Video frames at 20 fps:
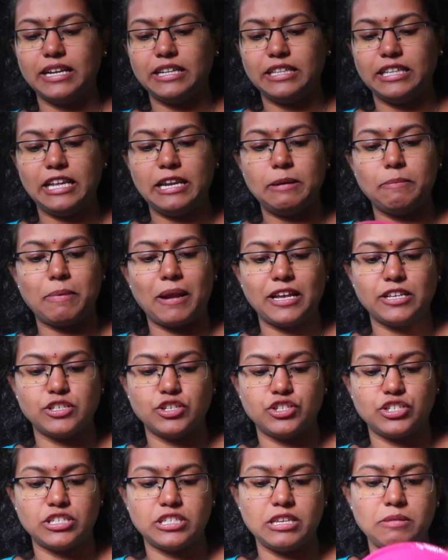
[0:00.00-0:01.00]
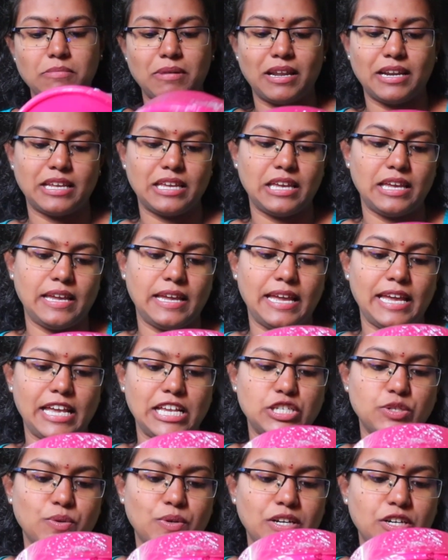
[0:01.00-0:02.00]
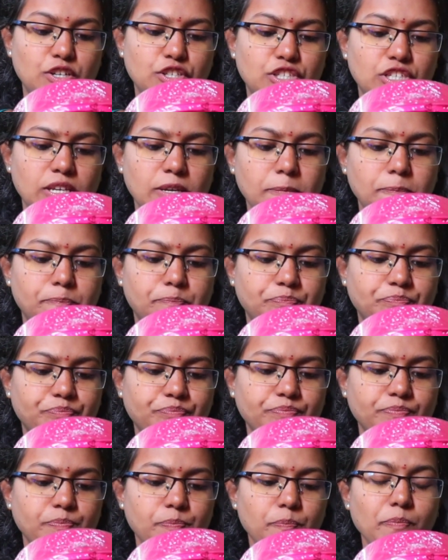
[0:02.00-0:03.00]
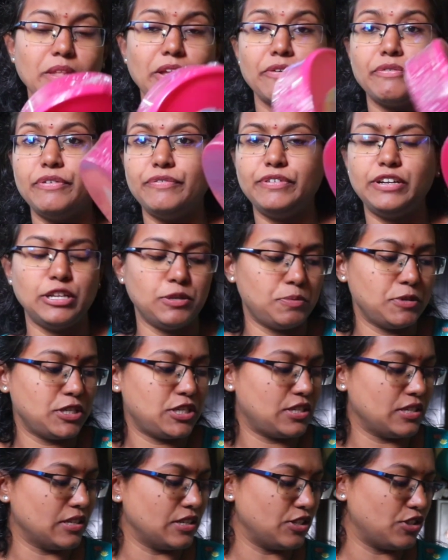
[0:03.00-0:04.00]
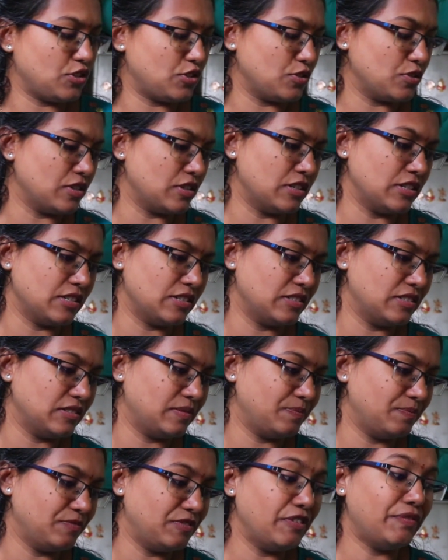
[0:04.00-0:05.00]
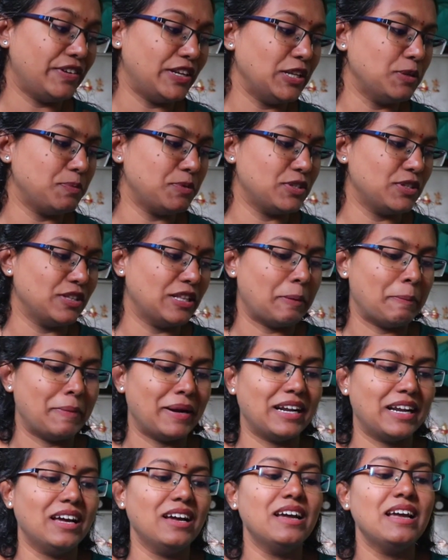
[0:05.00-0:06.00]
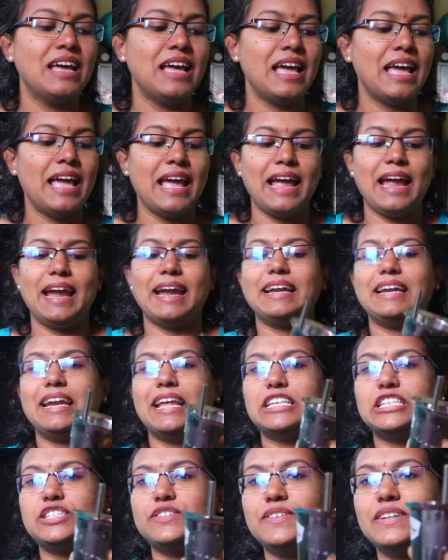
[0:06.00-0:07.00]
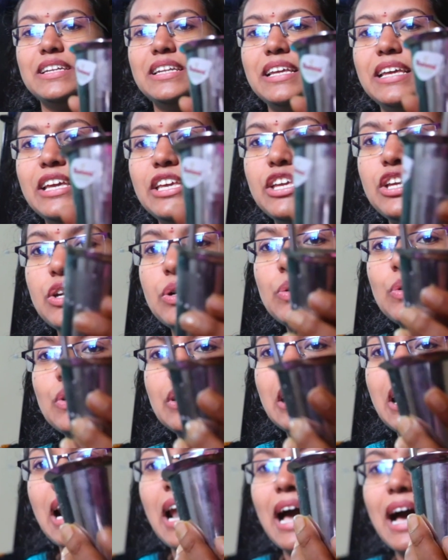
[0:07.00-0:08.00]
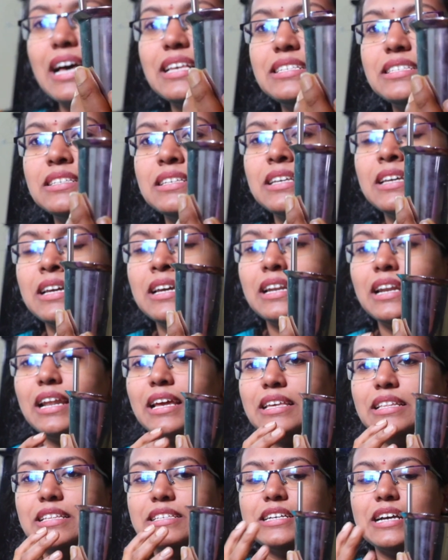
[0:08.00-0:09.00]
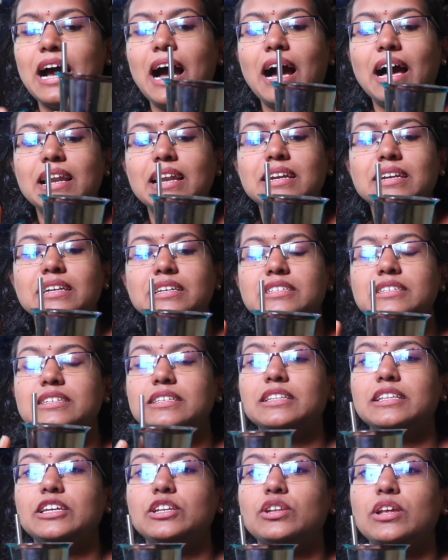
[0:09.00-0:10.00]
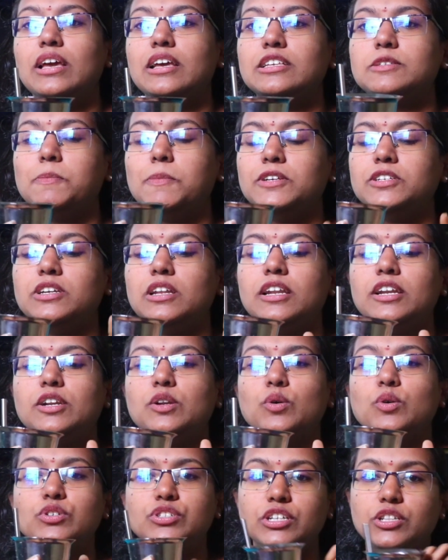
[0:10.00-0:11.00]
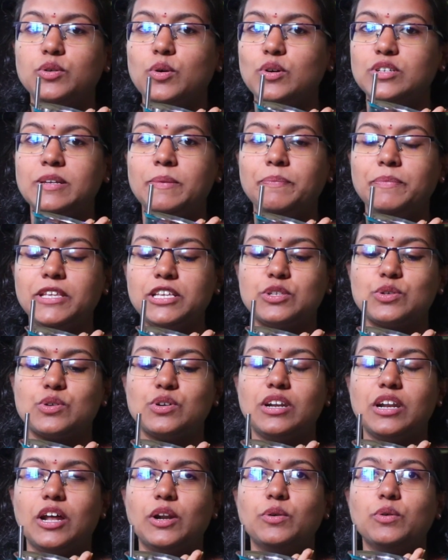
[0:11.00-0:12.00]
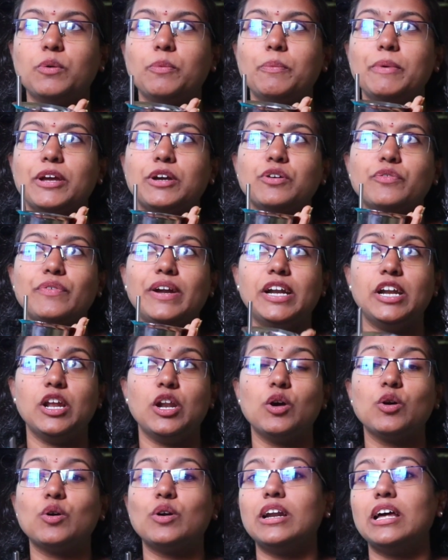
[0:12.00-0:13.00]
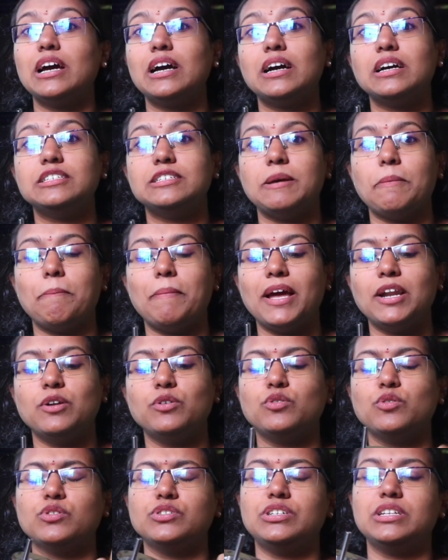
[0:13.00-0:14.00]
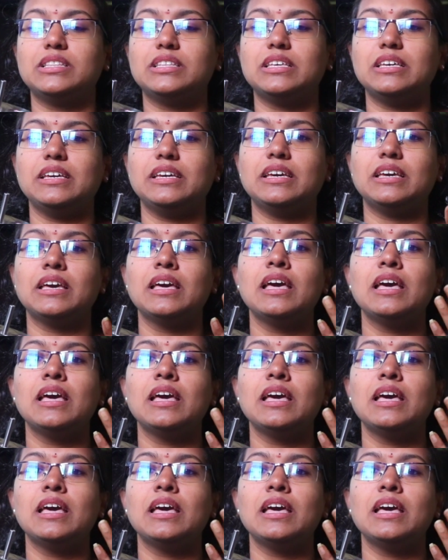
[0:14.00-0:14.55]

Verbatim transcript: అండ్ దీని ప్రైస్ వచ్చేసి మనకి ఈచ్ వన్ వచ్చి ఫిఫ్టీ రూపీస్ ఫిఫ్టీ రూపీస్ ఉందనమాట అండ్ నెక్స్ట్ వన్ ఈ క్యూట్ గ్లాస్ నాకు ఇది చాలా నచ్చింది ఎస్పెషల్లీ టోషిట్ కోసం తీసుకున్నాను మీకు వీడియోలో కూడా చెప్పాను టోషిట్కి